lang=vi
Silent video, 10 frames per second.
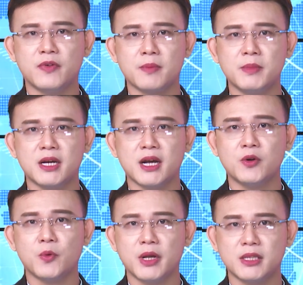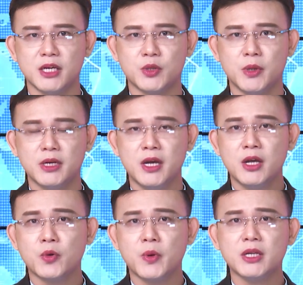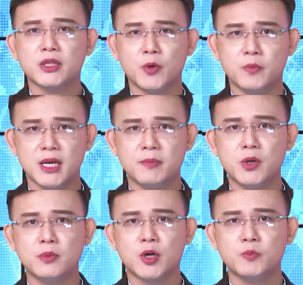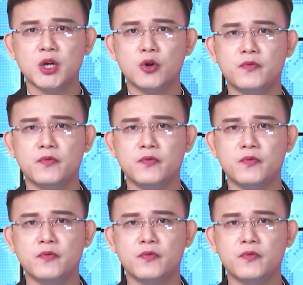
phạt bị cáo Nguyễn Thị Tuyết, nguyên Tổng Giám đốc Công ty Cổ